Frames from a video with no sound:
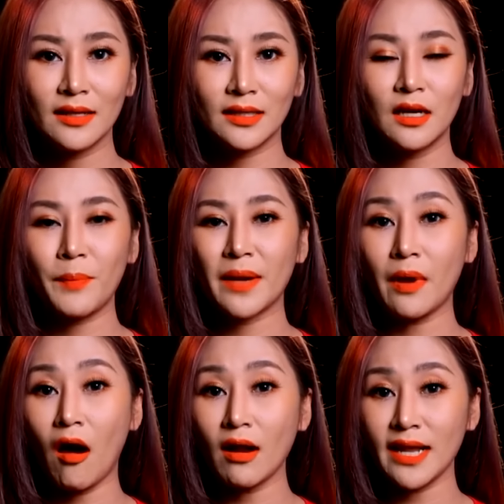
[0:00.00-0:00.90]
ซึ่งเป็น
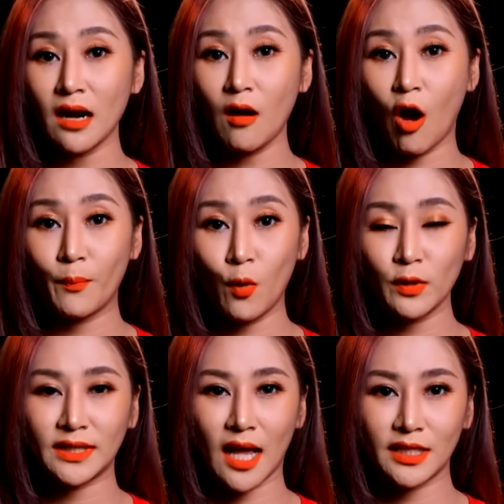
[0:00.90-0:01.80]
พ่อเลี้ยงของผู้
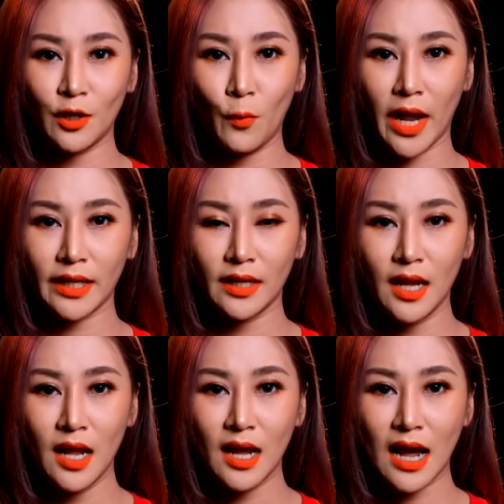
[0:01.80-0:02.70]
เสียชีวิต
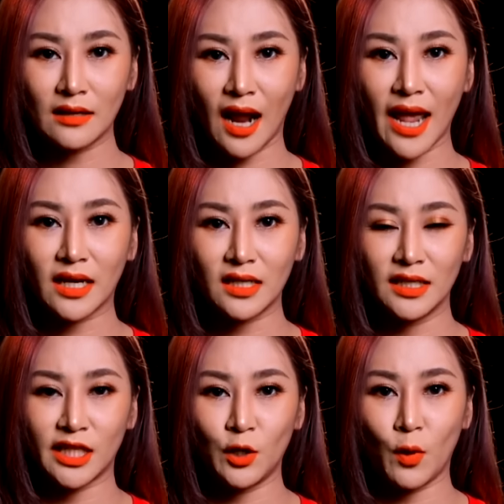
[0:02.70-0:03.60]
อะไรคือ
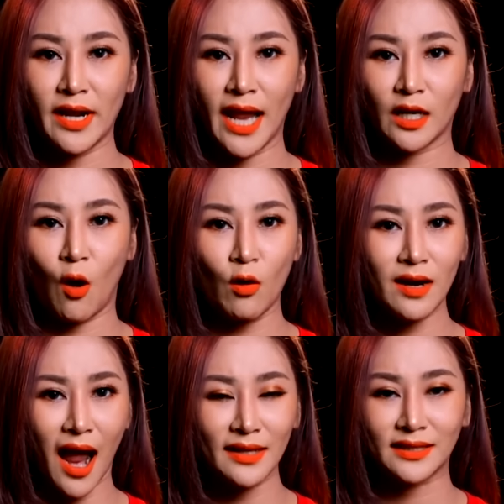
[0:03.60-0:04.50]
ชนวนเหตุของ
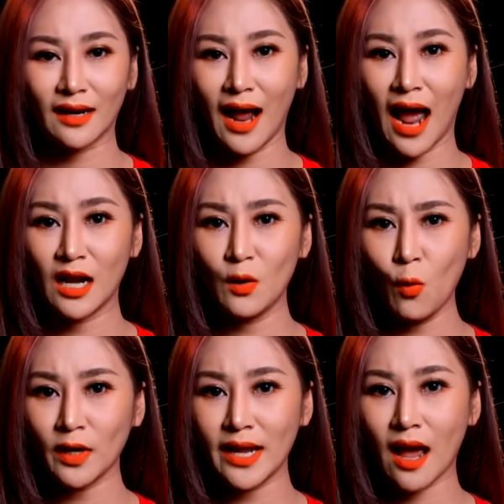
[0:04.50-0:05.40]
การสังหารลู
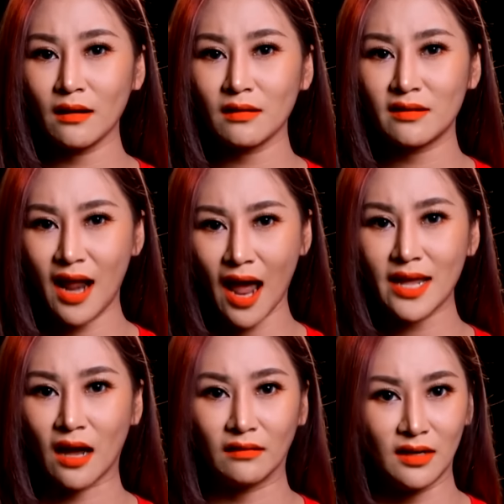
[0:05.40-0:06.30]
กเลี้ยงได้
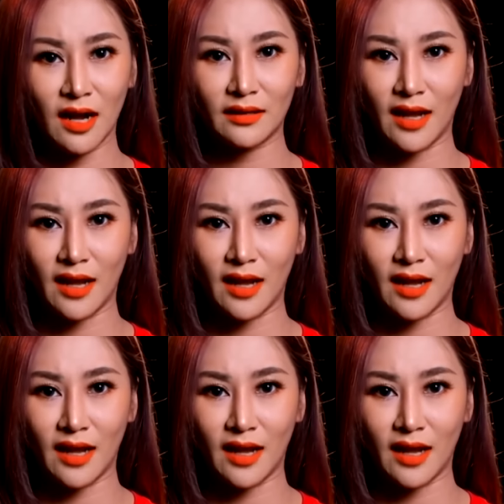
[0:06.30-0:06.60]
อย่างเลือด